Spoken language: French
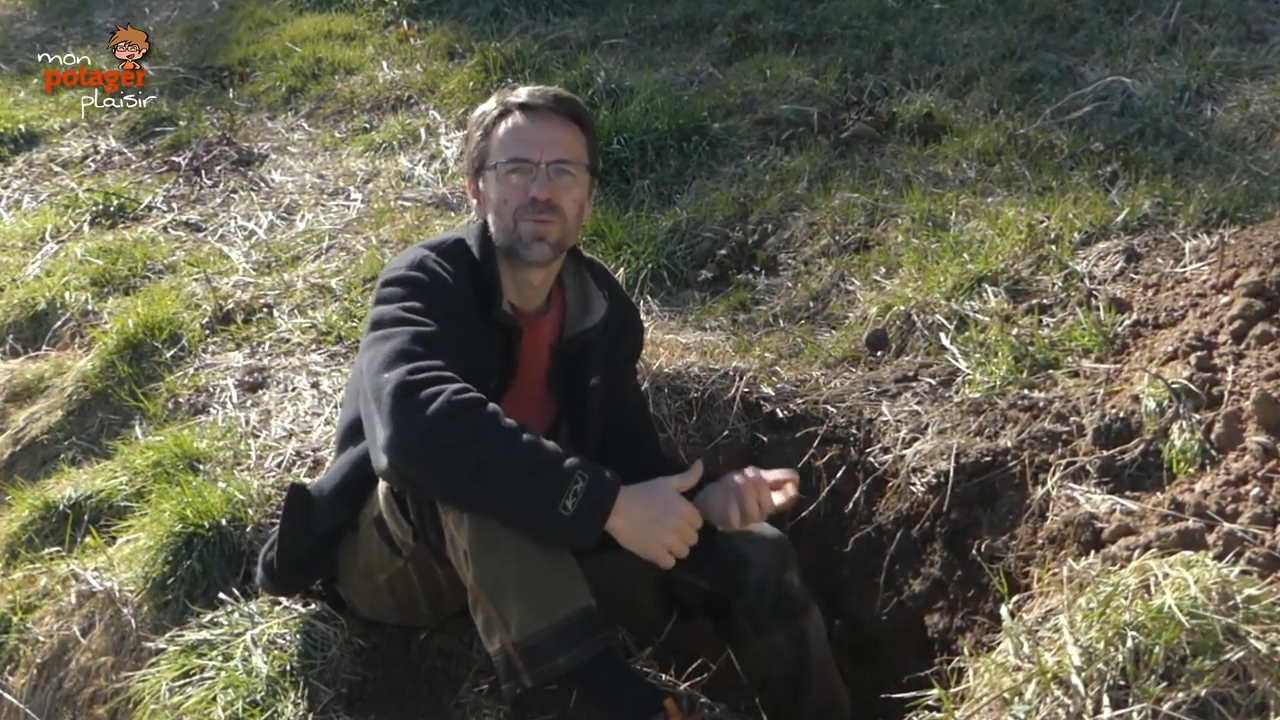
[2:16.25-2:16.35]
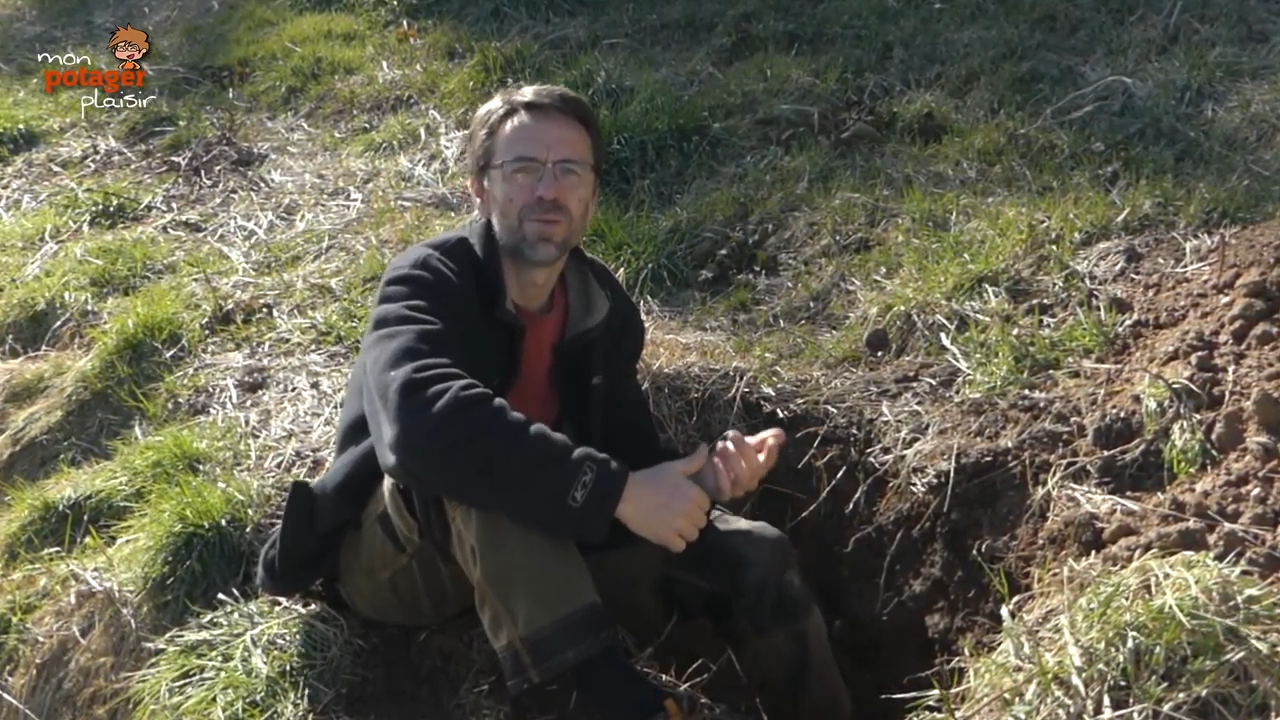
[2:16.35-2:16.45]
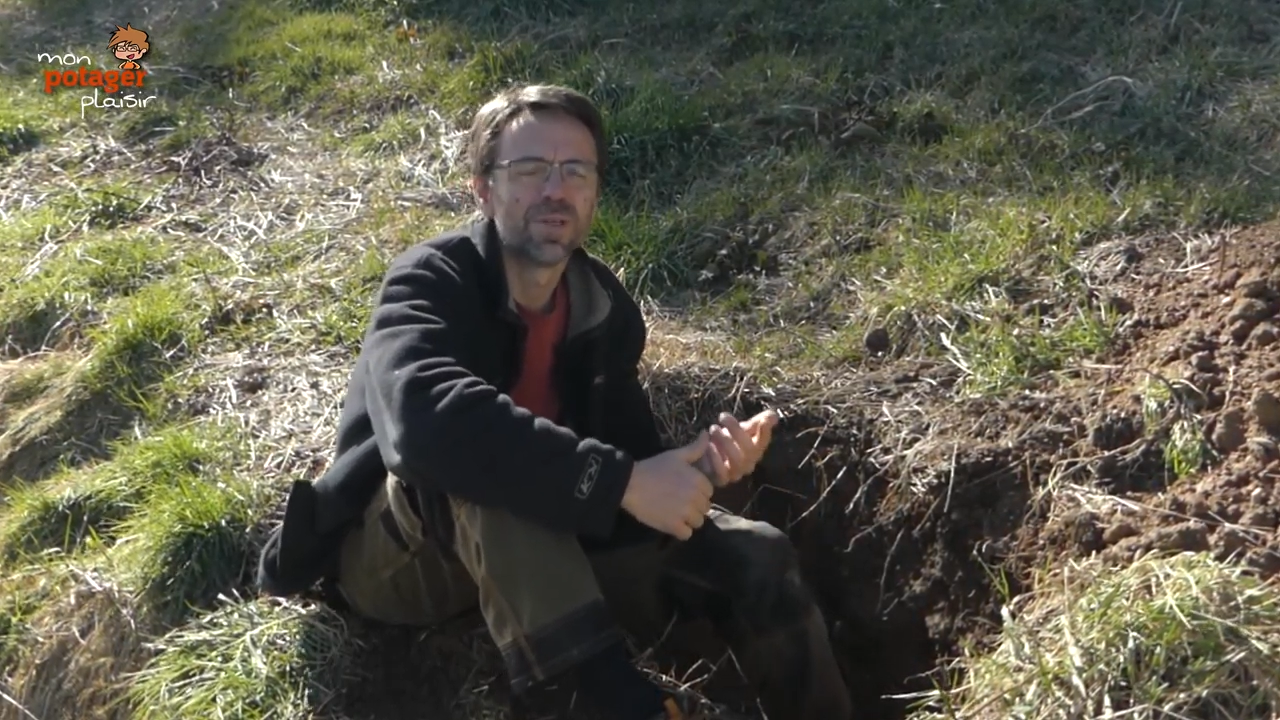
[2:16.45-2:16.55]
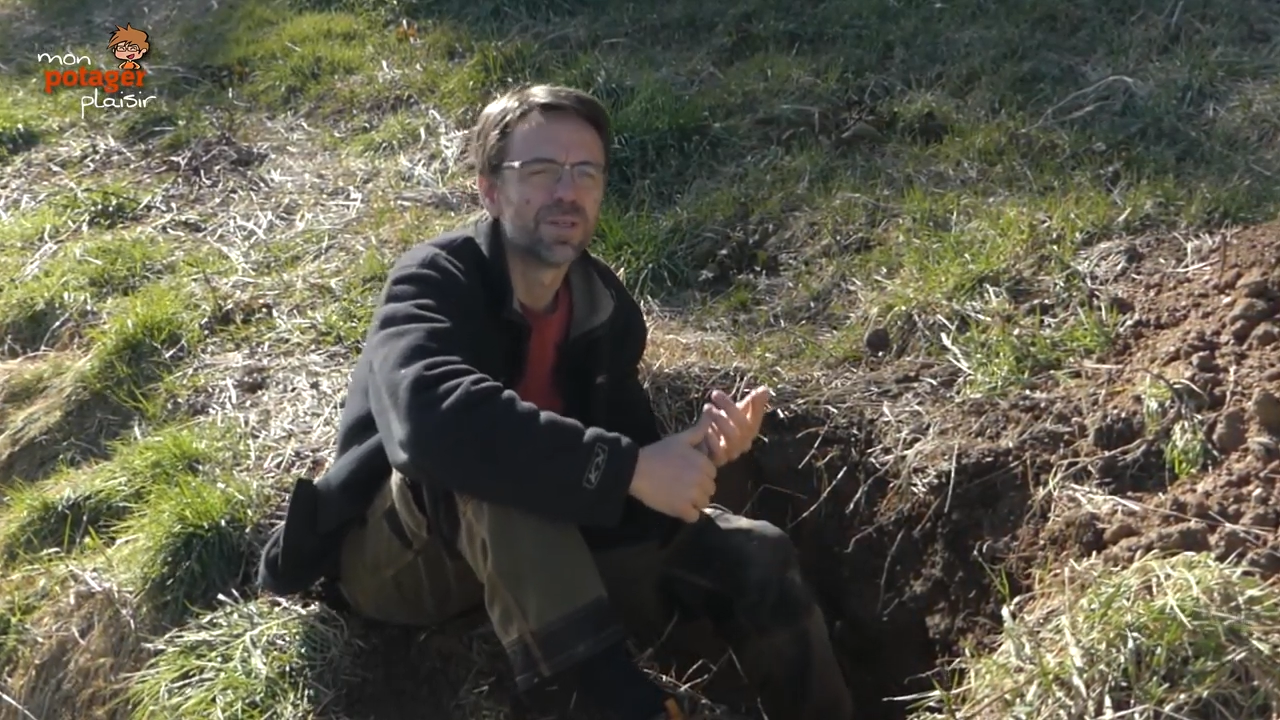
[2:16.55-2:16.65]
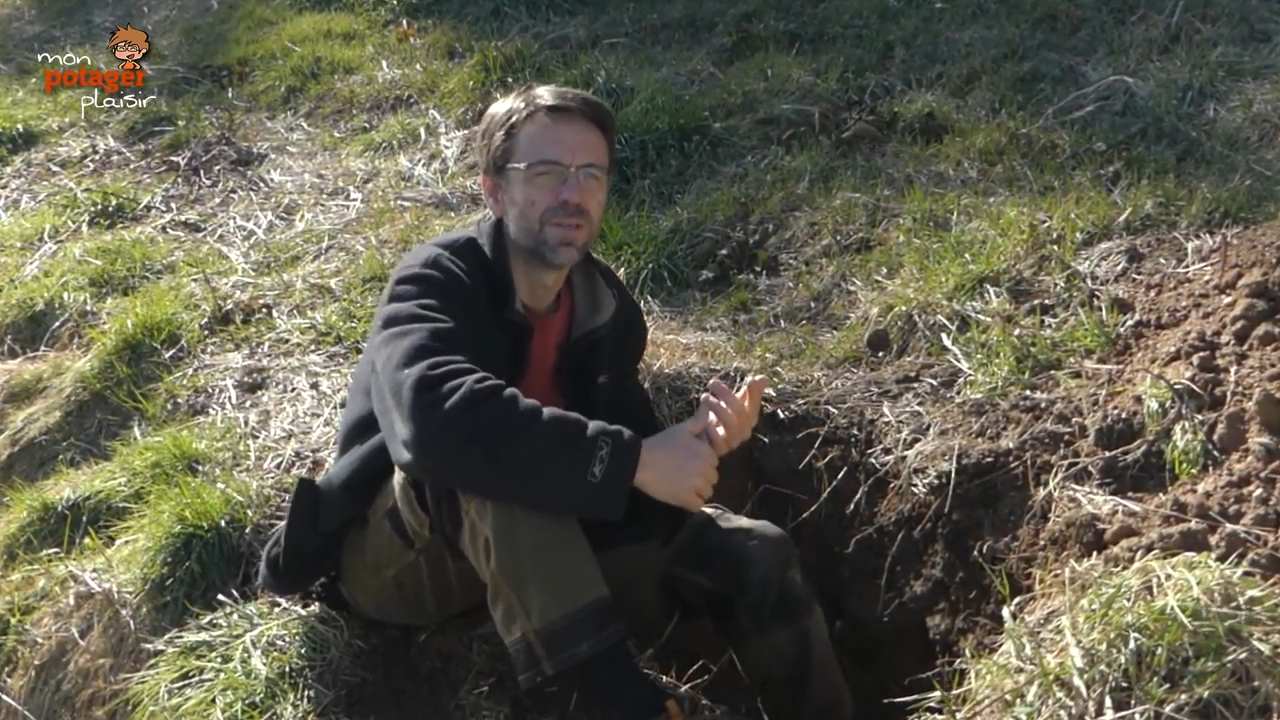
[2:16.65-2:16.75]
où
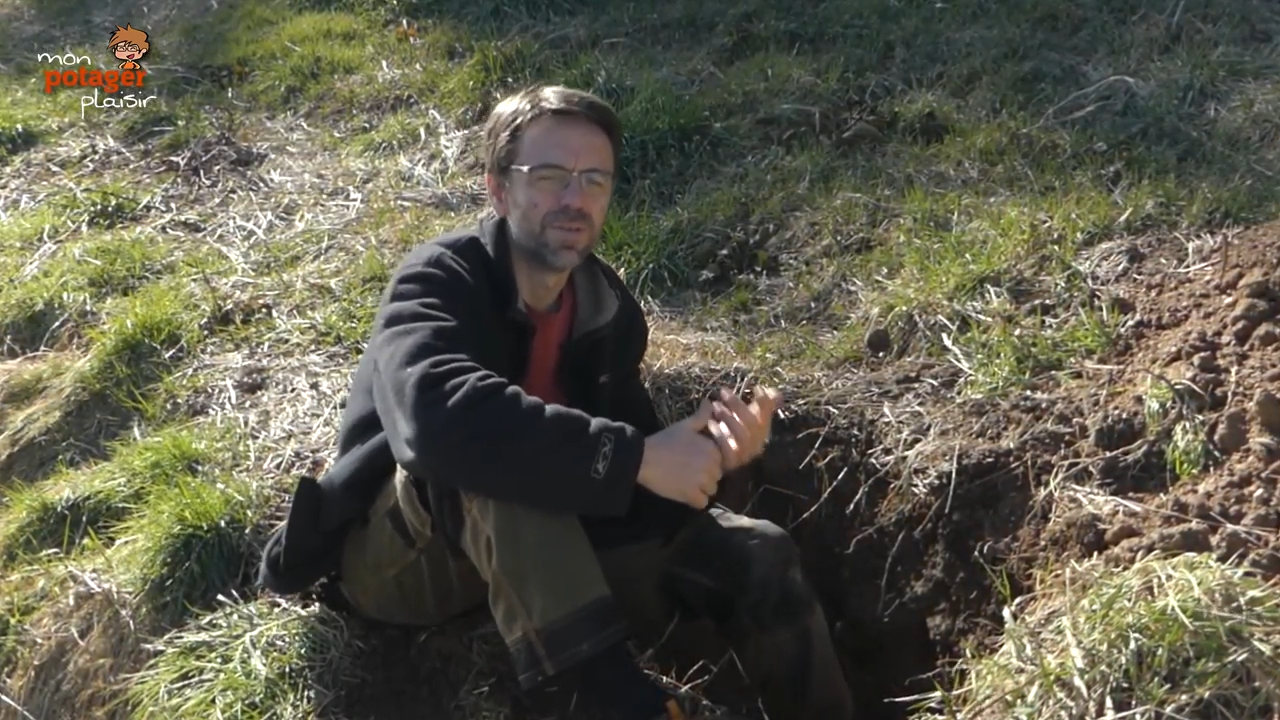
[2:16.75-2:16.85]
il y a des